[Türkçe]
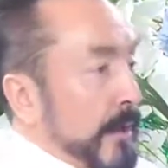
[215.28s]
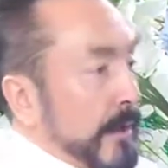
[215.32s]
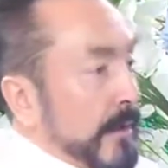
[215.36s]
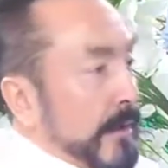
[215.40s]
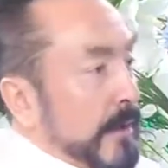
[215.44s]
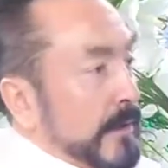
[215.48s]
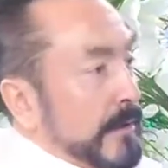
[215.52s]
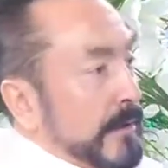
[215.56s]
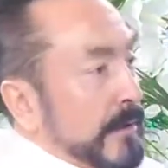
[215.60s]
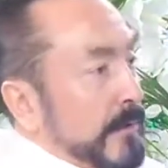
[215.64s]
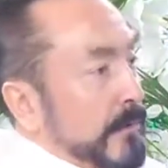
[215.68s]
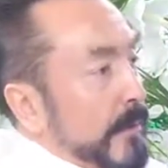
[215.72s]

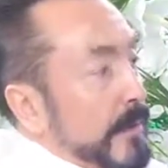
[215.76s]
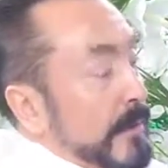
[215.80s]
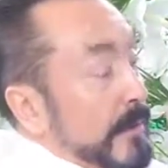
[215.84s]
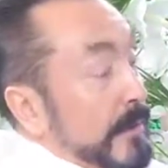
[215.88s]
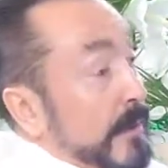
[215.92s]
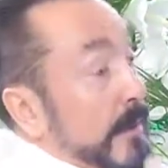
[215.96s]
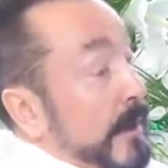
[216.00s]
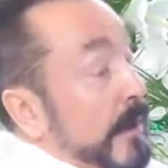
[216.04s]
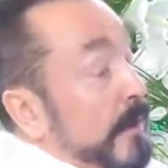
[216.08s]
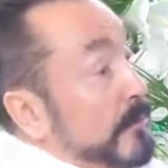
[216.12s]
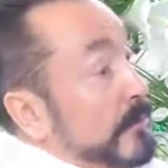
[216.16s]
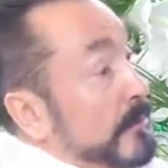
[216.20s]
Pagan değil. Ben
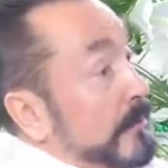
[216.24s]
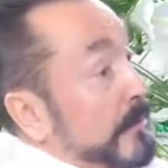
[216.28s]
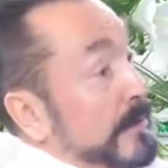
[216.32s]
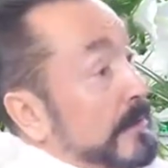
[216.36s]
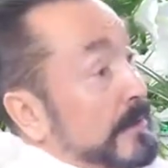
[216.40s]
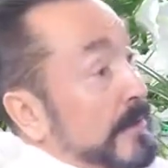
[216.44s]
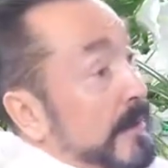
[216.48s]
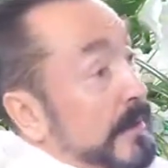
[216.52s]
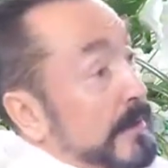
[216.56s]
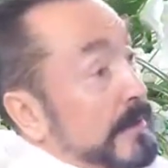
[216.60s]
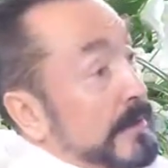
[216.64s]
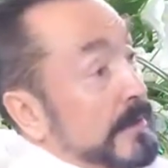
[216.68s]
inha o
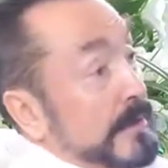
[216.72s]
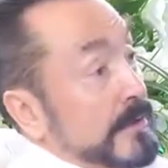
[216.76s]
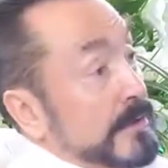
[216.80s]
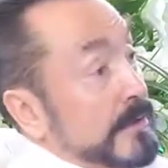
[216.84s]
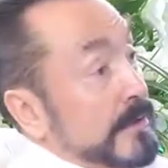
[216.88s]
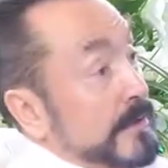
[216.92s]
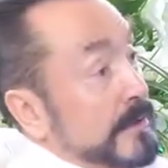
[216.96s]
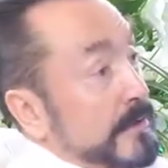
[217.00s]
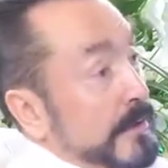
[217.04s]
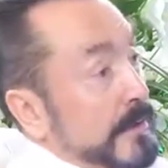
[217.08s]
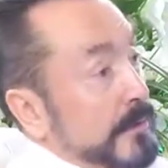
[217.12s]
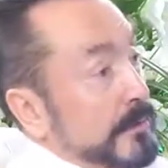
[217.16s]
zaman
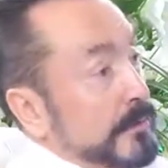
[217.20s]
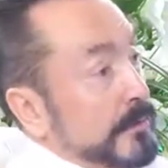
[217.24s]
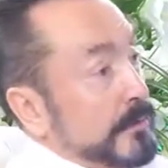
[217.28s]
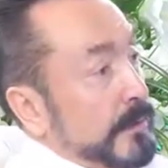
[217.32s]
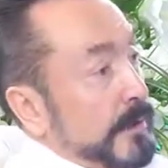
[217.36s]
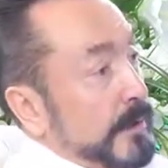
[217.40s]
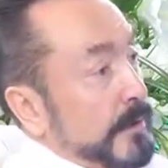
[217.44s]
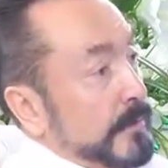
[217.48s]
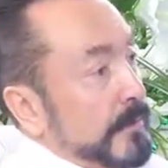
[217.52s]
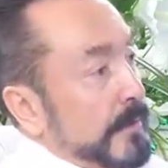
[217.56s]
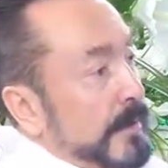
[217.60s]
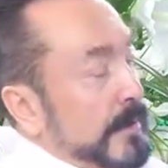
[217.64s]
inancına
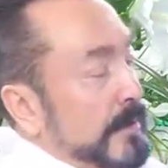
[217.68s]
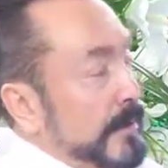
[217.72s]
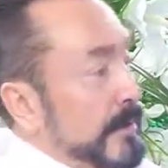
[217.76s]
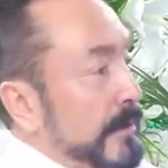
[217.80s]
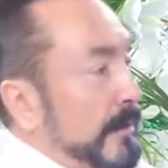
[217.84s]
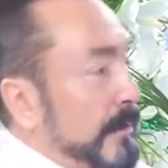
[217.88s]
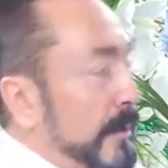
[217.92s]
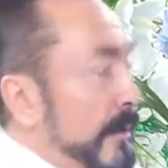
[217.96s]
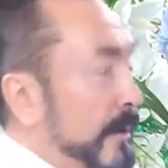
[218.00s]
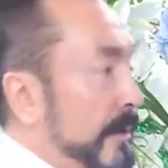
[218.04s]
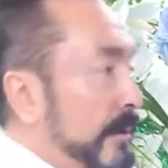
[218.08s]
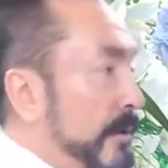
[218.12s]
saygı duyarım.
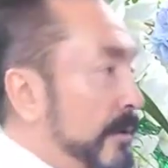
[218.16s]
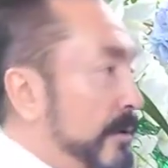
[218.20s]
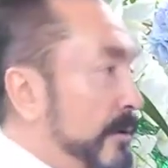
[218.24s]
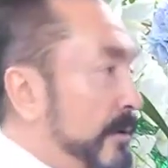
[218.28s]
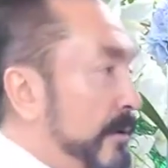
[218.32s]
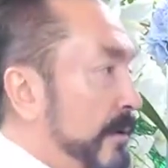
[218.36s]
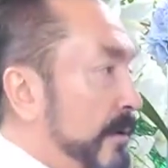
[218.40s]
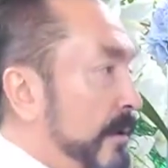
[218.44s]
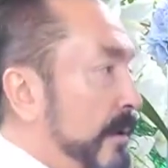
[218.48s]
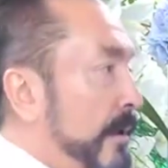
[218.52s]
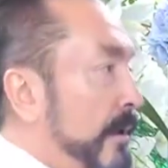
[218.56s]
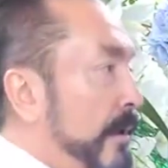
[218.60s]
Dersin ki
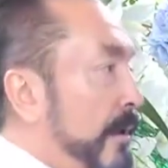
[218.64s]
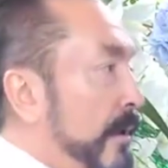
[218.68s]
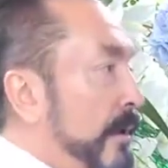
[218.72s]
arkadaşım